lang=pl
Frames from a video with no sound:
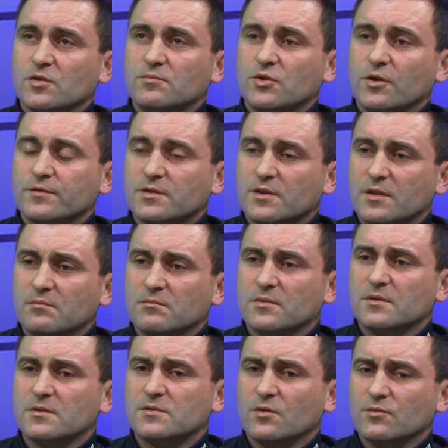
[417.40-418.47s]

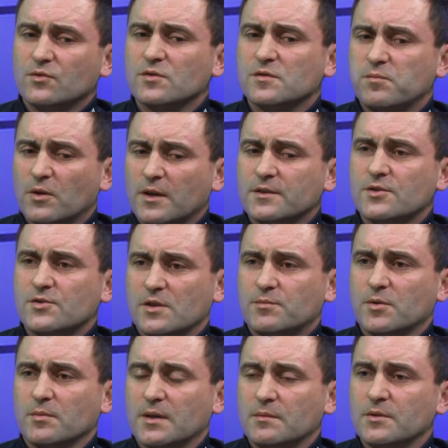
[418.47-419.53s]
dąbrowskim e, są tu sporadyczne
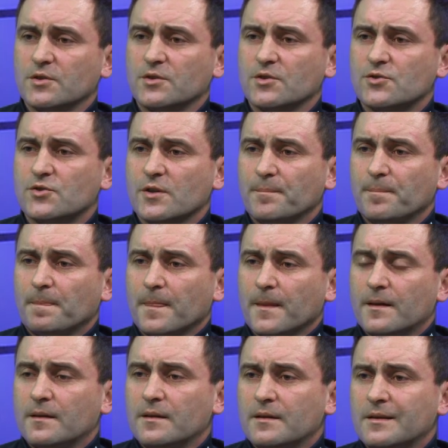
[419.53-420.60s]
problemy, gdyż
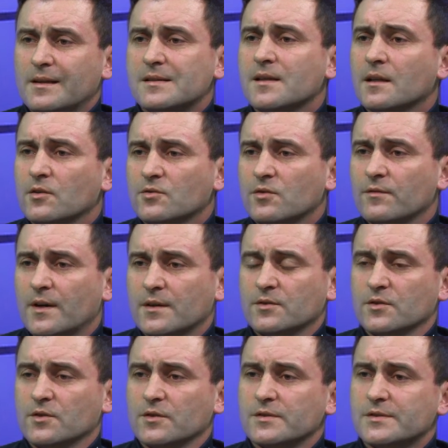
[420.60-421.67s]
nie
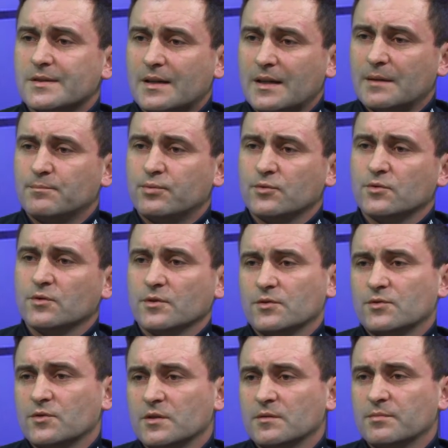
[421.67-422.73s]
zanotowano sklepu,
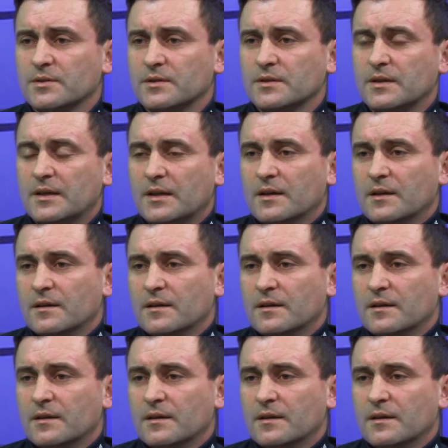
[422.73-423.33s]
który by